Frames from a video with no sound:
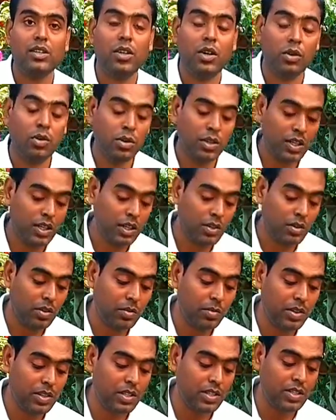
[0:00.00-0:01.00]
তখন কি
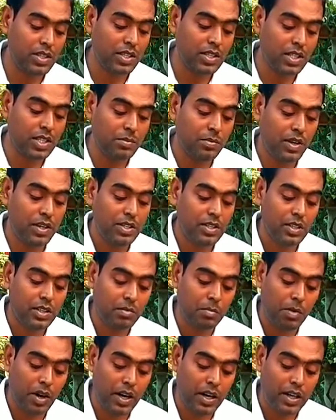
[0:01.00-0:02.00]
করবেন যে সিক্সটি
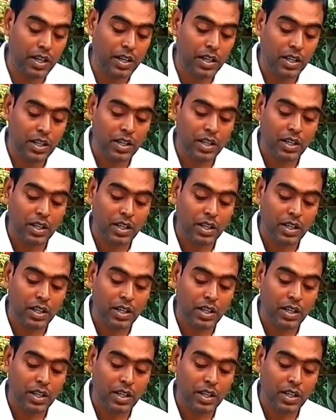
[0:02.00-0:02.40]
মাটি